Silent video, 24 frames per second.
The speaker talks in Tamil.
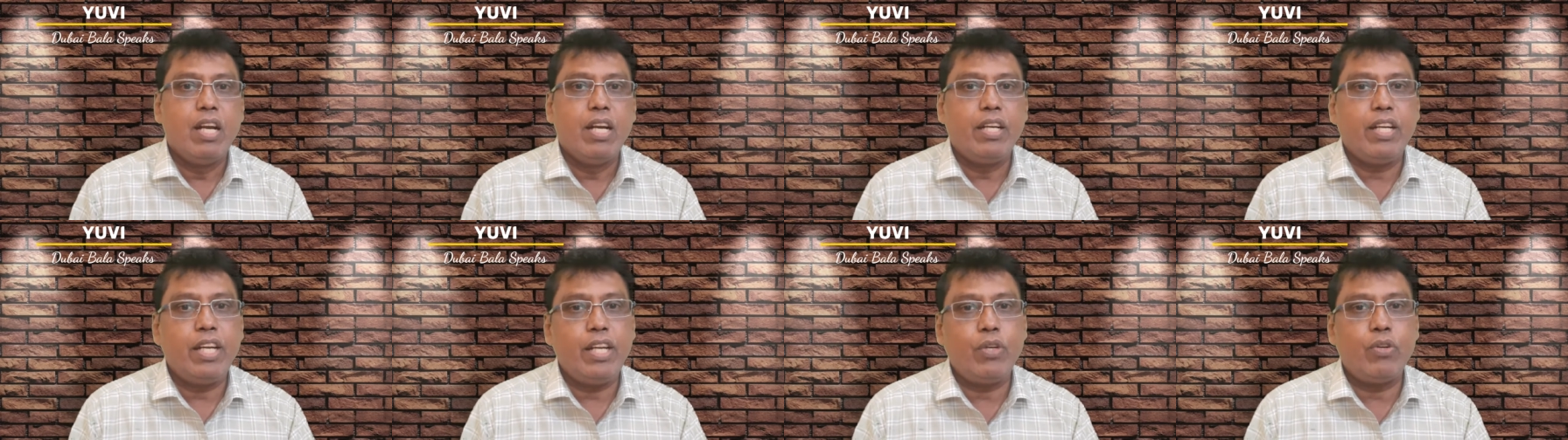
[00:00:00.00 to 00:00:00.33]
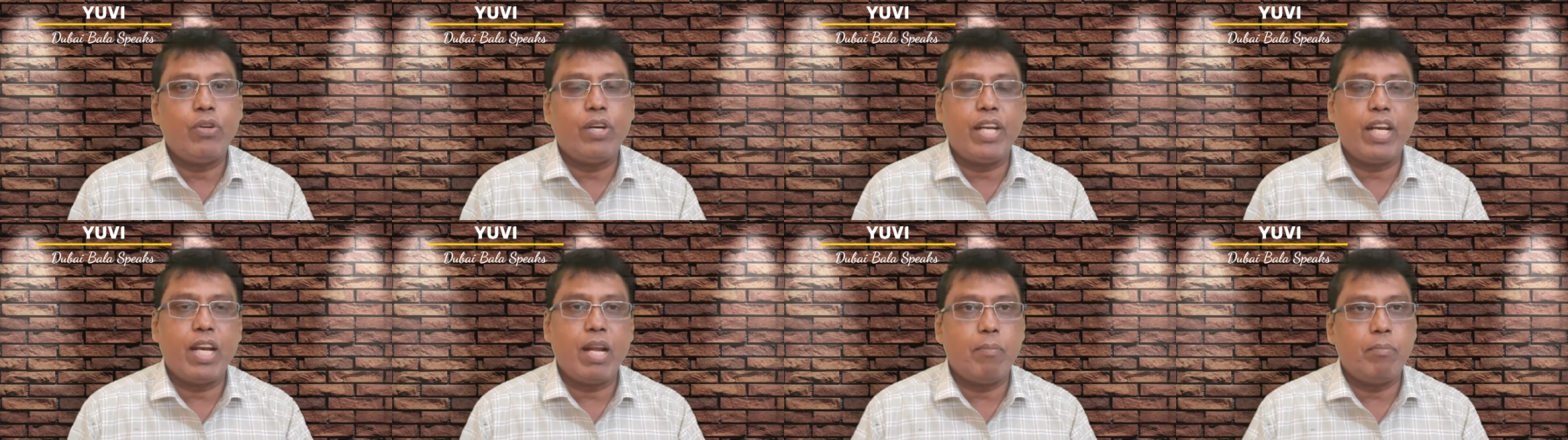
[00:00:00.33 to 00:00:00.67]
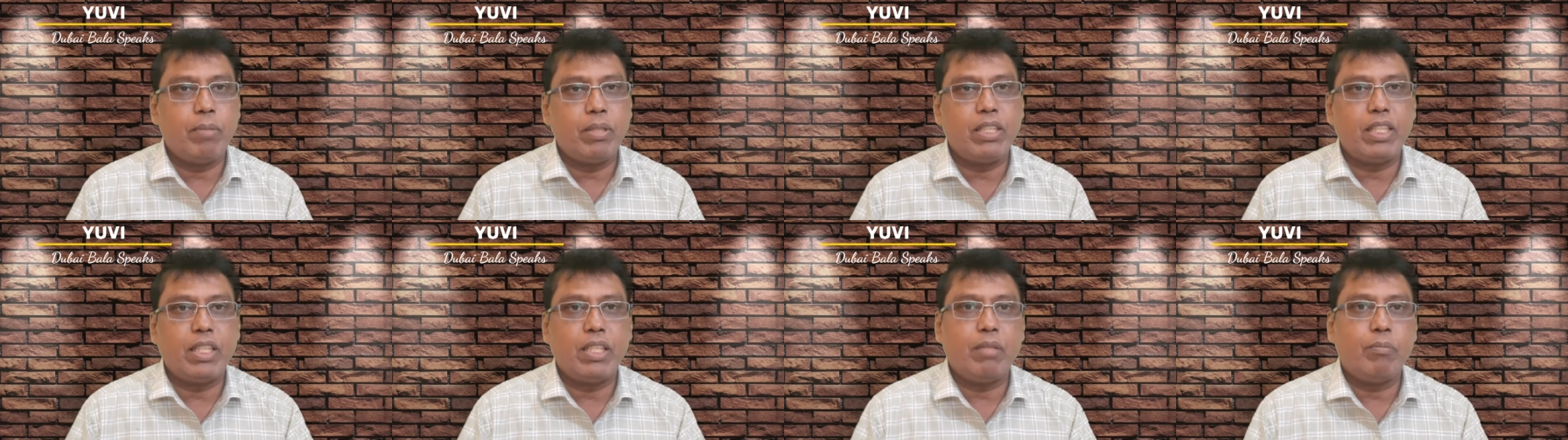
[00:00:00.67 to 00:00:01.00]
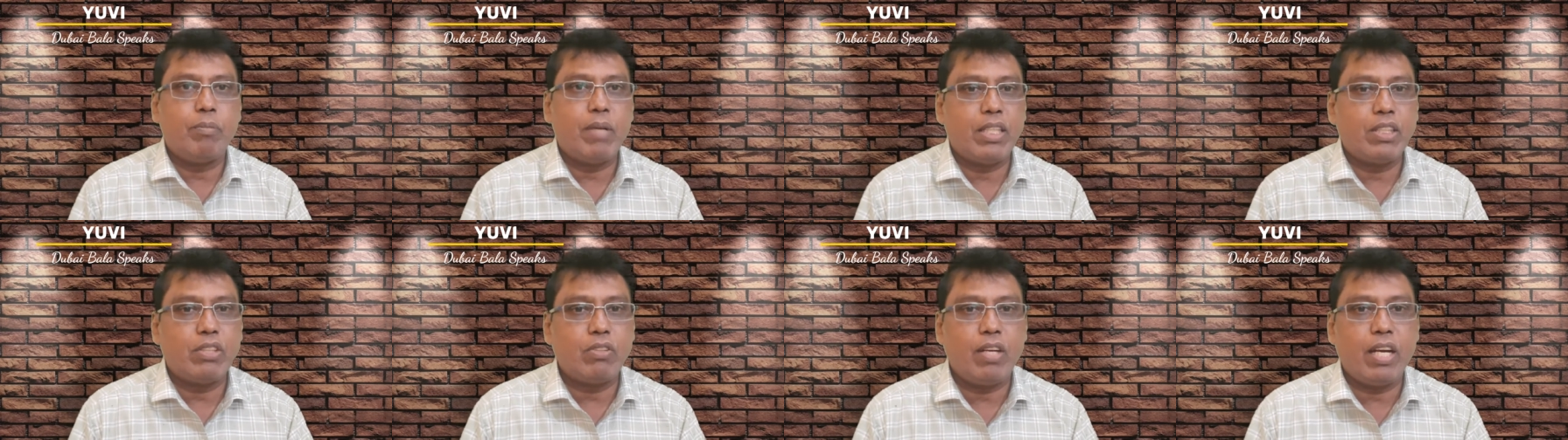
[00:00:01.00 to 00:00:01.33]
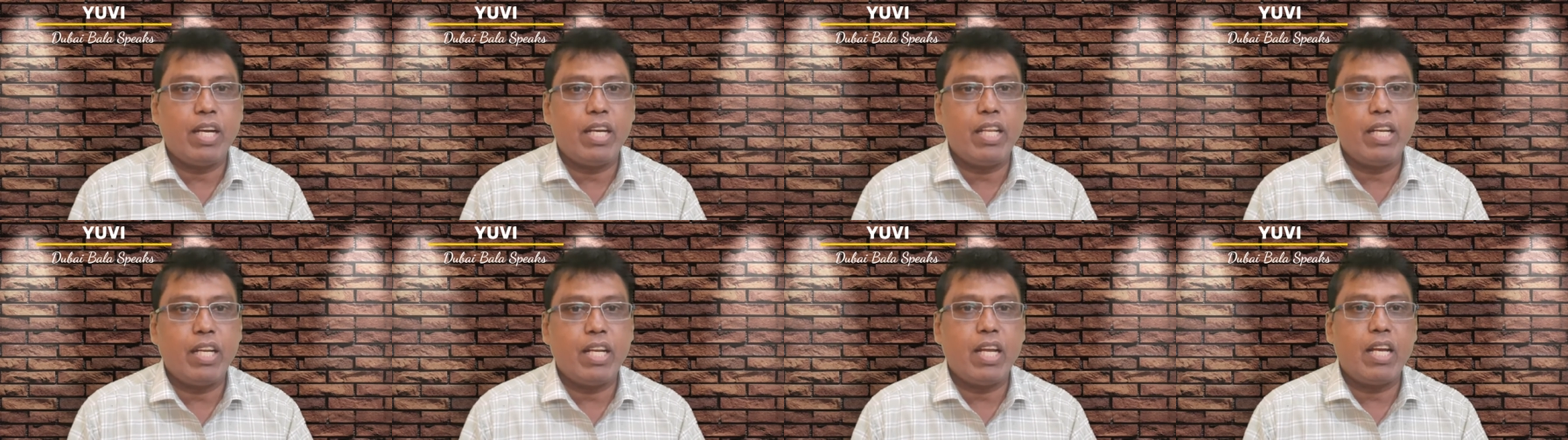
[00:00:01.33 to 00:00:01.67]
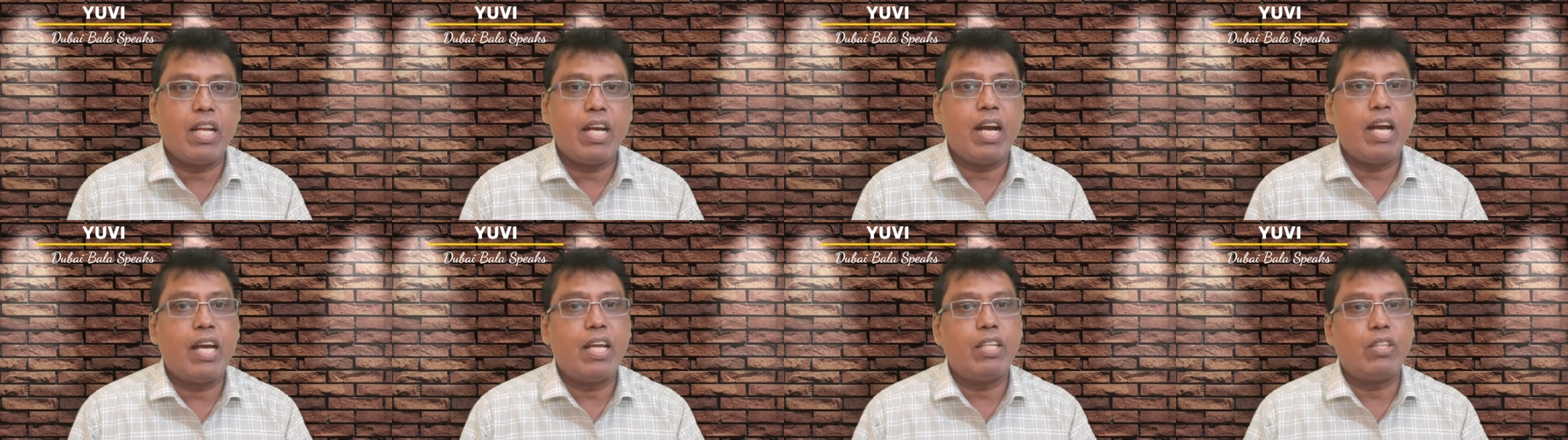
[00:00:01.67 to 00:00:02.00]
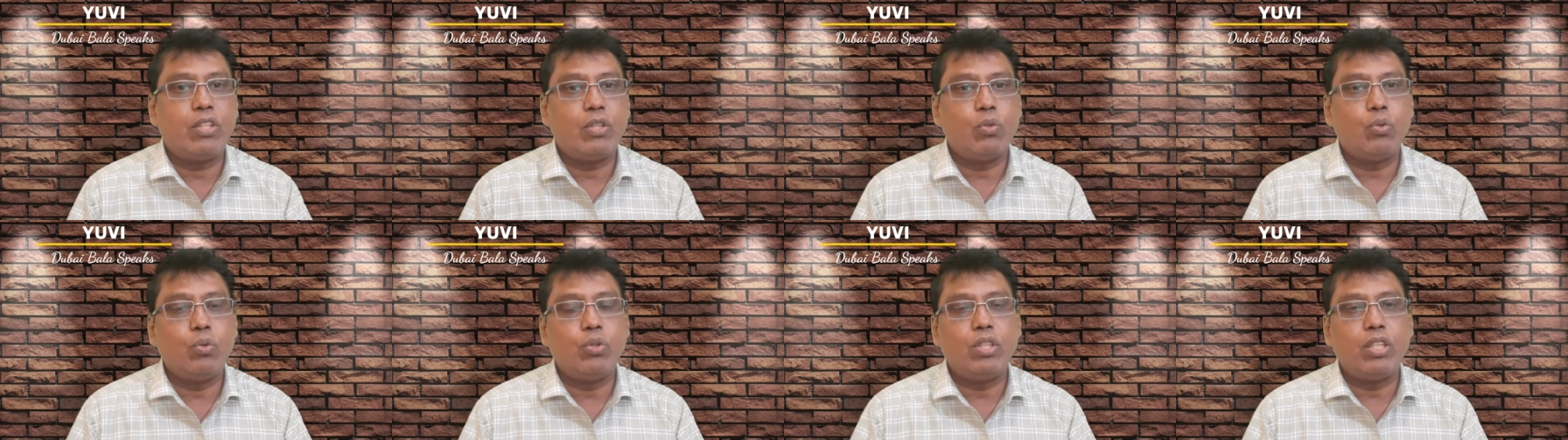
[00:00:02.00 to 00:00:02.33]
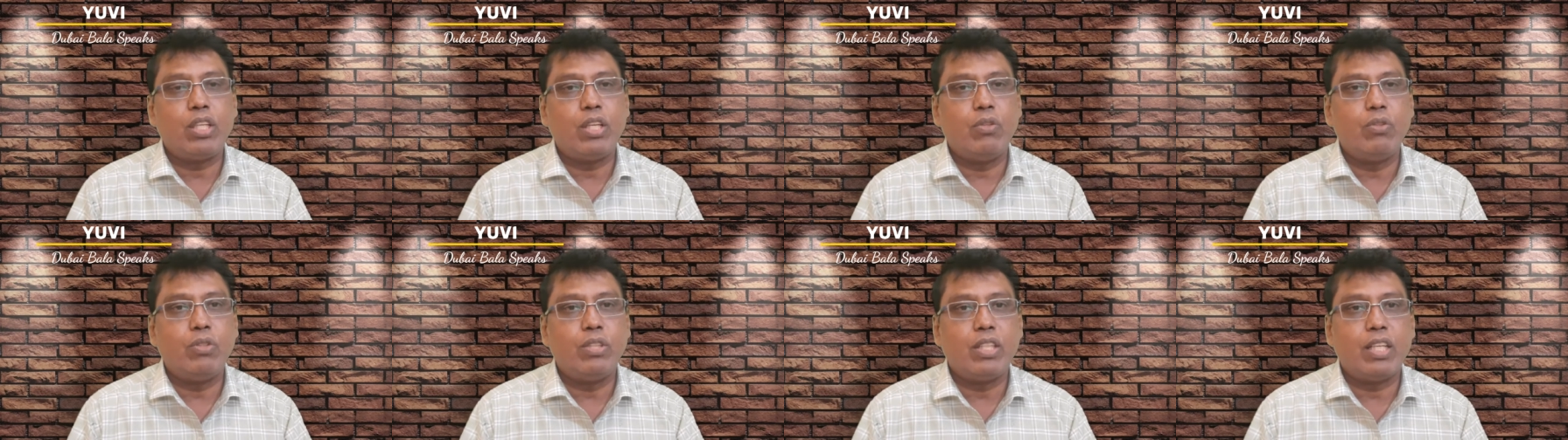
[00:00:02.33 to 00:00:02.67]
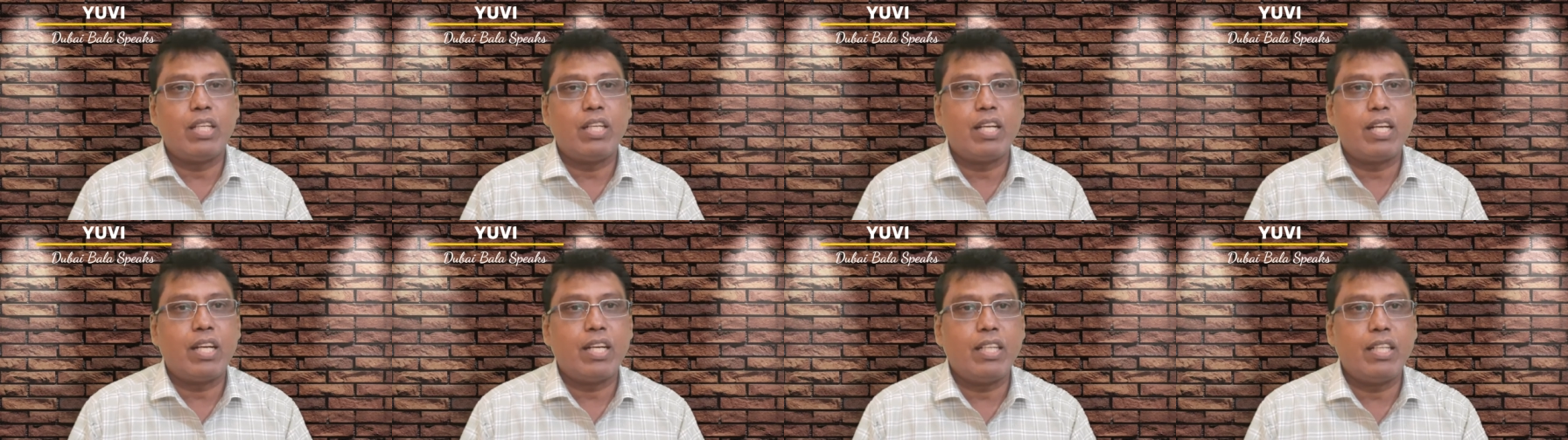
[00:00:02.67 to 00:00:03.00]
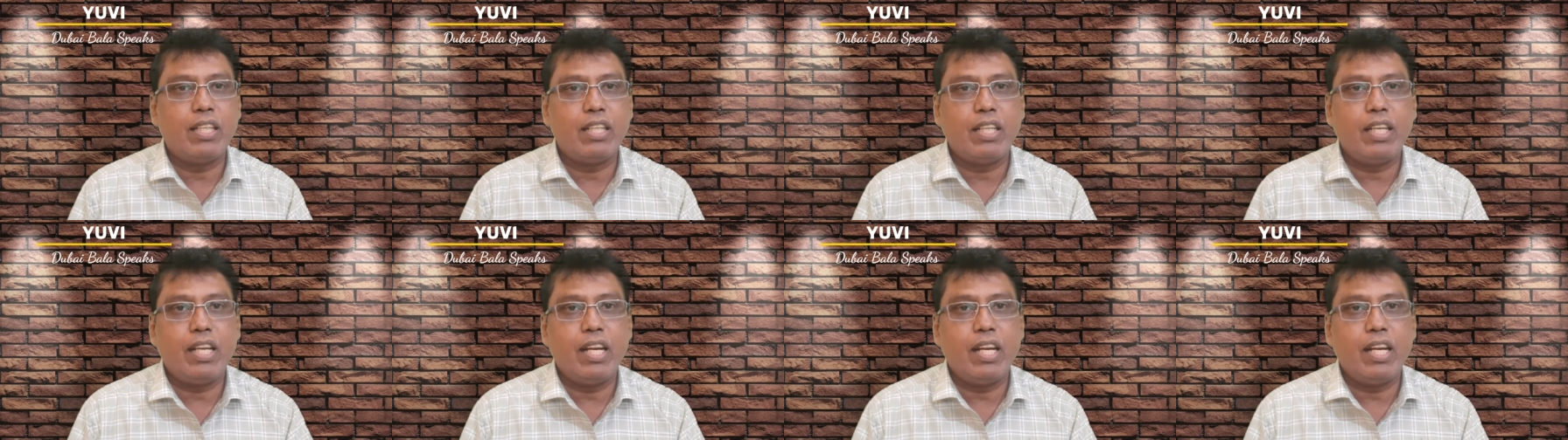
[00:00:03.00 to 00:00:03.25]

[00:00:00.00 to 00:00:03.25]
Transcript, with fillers: டி டுவெண்ட்டியில் ஐம்பத்தெட்டு மேட்ச் விளையாடிருக்காரு ஆயிரத்தி நூற்றி எழுபத்தி ஏழு ரன்